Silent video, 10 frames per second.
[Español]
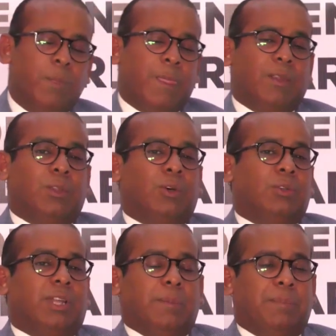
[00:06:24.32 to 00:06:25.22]

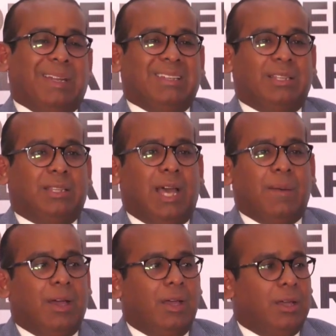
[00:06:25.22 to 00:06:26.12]
donde
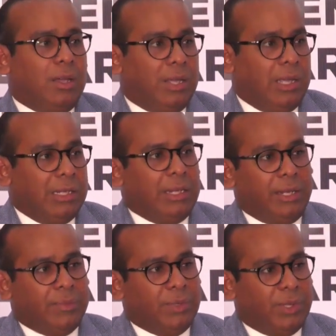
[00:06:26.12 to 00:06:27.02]
presentaba el
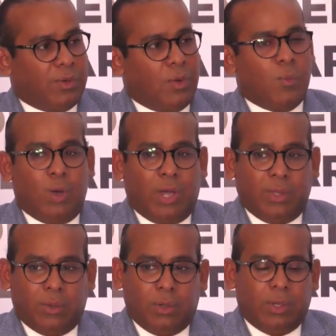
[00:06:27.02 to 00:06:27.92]
ritmo de cómo ha
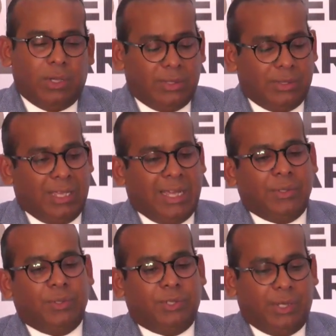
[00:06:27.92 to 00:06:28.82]
ido
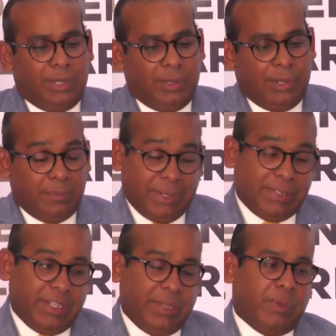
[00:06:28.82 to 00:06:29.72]
dándose en
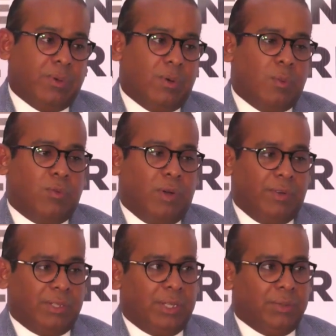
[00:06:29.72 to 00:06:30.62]
principio, cómo fue
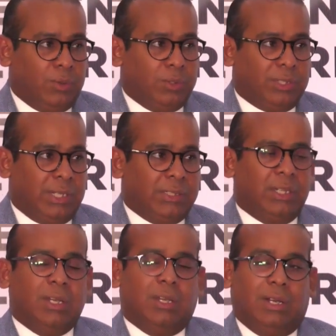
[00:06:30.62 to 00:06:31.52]
afectando otras
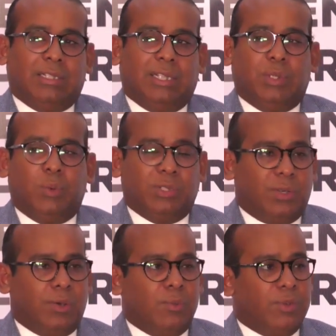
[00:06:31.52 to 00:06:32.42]
latitudes y
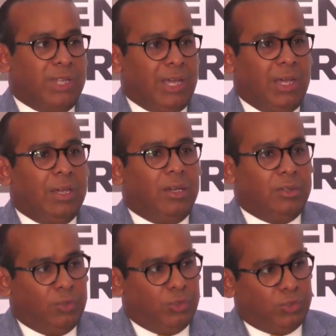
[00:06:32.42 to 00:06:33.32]
cómo ya
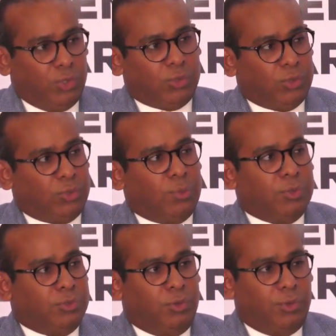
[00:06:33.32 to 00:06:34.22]
nosotros
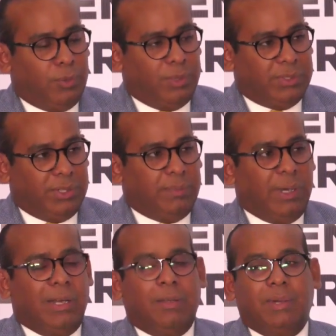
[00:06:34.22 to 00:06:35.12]
somos uno de los
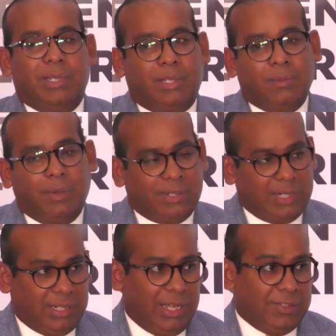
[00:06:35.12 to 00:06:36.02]
principales víctimas del
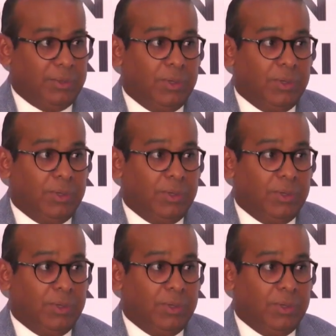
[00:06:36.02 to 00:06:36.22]
sargazo.